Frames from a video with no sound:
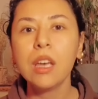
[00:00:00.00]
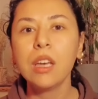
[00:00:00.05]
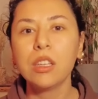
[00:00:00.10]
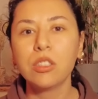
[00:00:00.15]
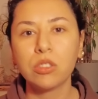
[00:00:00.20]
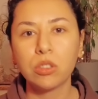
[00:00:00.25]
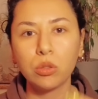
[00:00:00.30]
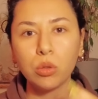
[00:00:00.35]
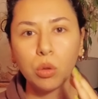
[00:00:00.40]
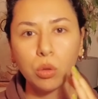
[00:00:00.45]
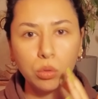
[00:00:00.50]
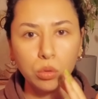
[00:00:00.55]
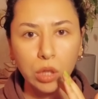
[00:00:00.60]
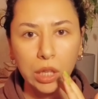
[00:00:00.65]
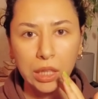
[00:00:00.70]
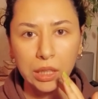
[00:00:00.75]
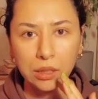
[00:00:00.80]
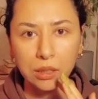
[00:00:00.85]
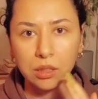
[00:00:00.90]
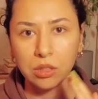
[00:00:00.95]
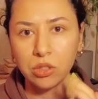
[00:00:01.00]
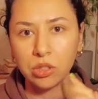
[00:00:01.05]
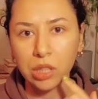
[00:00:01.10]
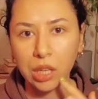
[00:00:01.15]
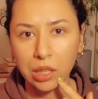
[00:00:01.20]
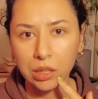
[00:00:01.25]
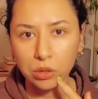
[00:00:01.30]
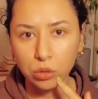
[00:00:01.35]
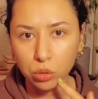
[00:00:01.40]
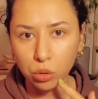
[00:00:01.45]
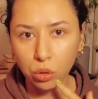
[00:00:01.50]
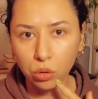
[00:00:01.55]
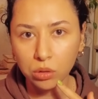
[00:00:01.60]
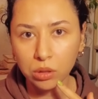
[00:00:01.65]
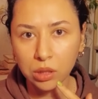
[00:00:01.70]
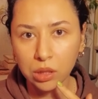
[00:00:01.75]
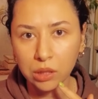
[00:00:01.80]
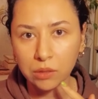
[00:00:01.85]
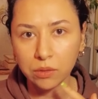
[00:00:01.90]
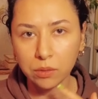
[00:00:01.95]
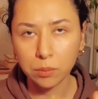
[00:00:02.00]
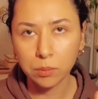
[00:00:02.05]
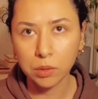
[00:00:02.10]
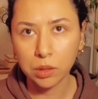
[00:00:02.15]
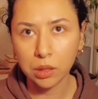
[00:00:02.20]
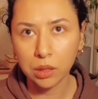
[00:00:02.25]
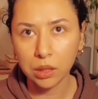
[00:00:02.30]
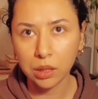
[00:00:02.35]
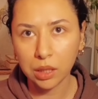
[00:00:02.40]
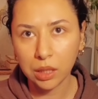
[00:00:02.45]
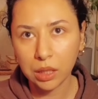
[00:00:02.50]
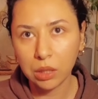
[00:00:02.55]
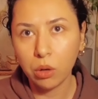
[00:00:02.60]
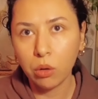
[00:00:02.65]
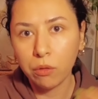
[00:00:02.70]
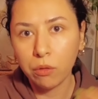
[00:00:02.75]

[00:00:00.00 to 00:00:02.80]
işte dolgu eritici yani sol tarafımdaki o